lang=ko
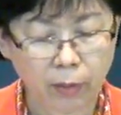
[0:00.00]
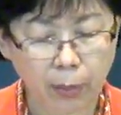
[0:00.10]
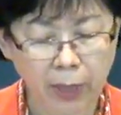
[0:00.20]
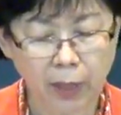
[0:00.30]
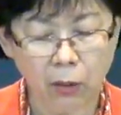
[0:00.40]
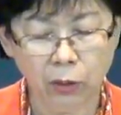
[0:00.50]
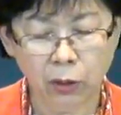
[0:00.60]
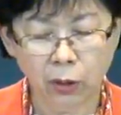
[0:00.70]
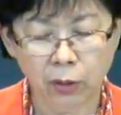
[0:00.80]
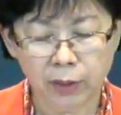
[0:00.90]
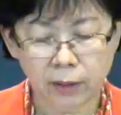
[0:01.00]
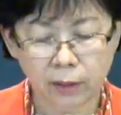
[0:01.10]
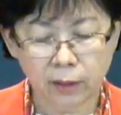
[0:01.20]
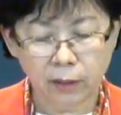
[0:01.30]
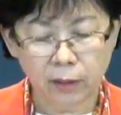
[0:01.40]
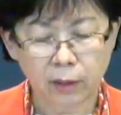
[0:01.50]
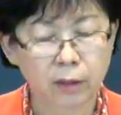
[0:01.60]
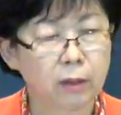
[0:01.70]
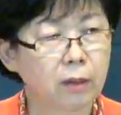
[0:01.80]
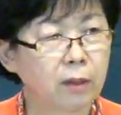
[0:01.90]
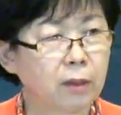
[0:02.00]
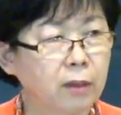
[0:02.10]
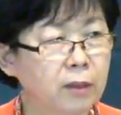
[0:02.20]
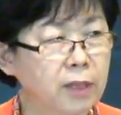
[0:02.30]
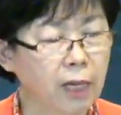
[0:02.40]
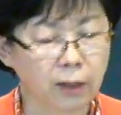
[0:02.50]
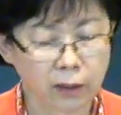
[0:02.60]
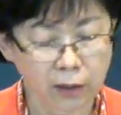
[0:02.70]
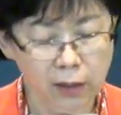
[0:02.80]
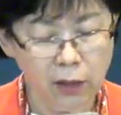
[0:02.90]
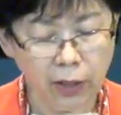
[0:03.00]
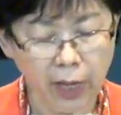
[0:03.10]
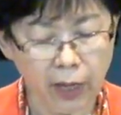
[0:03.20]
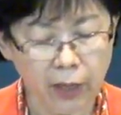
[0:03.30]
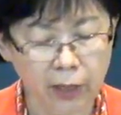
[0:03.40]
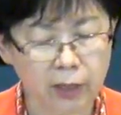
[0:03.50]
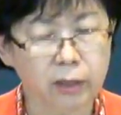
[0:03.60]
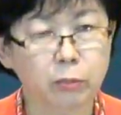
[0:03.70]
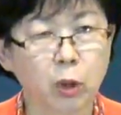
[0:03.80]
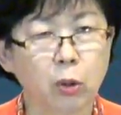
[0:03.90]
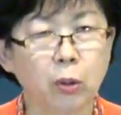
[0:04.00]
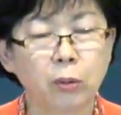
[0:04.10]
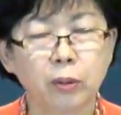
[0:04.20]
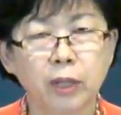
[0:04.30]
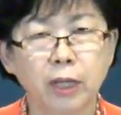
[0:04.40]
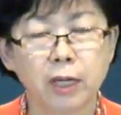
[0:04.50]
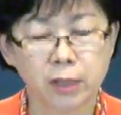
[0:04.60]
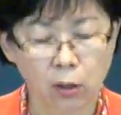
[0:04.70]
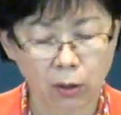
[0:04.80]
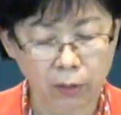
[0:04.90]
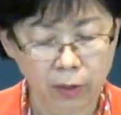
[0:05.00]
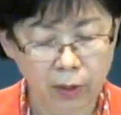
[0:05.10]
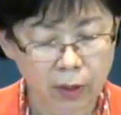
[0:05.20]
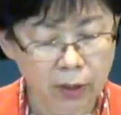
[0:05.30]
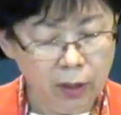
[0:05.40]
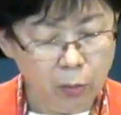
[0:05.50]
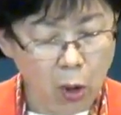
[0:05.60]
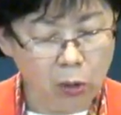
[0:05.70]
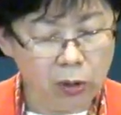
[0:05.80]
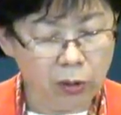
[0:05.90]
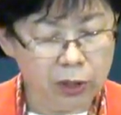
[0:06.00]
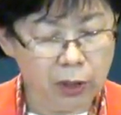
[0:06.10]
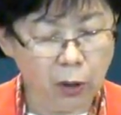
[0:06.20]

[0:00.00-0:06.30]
바다 건너 산 들녘에 있음으로 인해서 먹을 것이